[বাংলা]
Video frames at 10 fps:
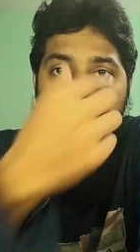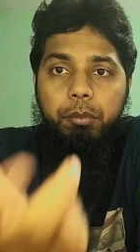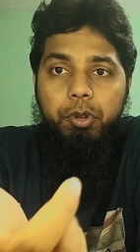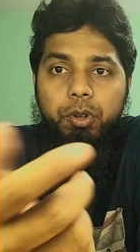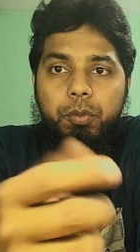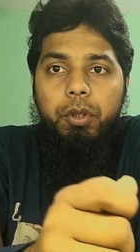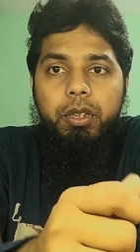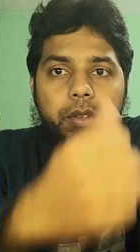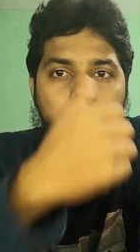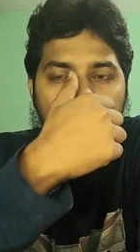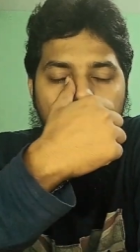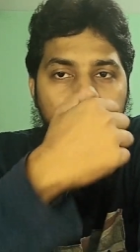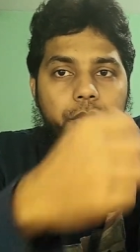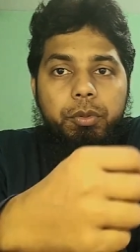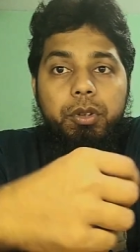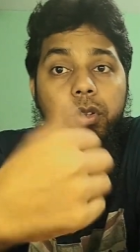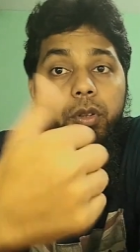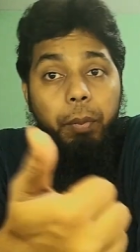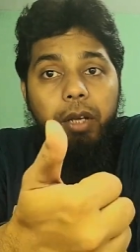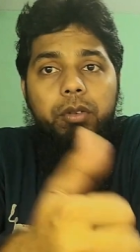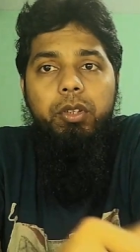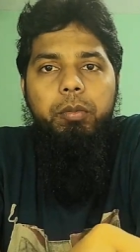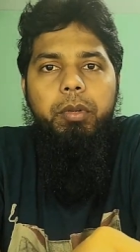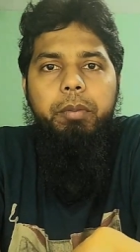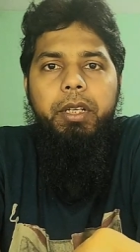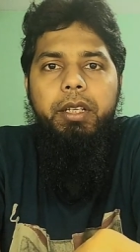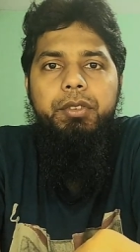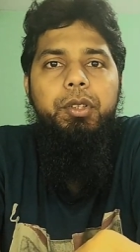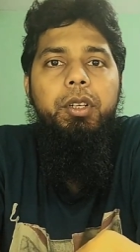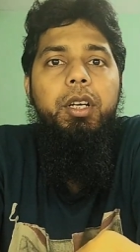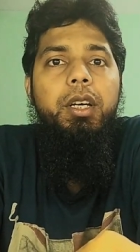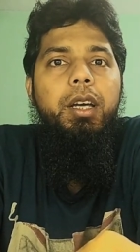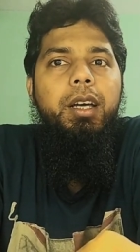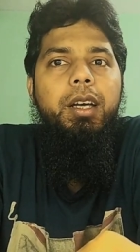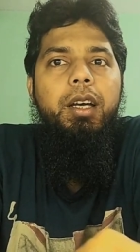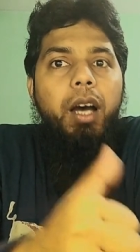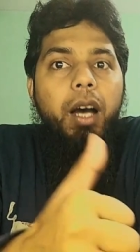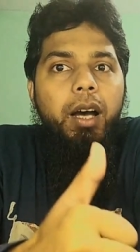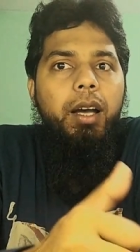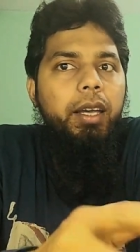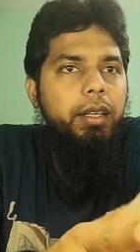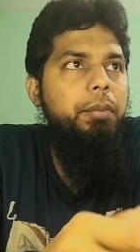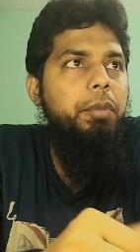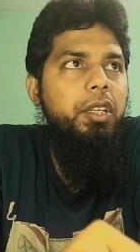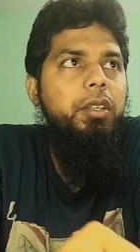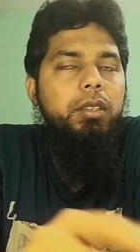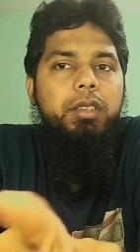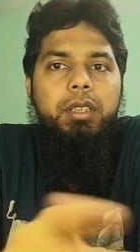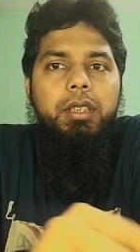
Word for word: এক বছর পর কিন্তু এই একশো জিবির জন্য পে করতে হবে আপনাকে সো এটা বেটার যে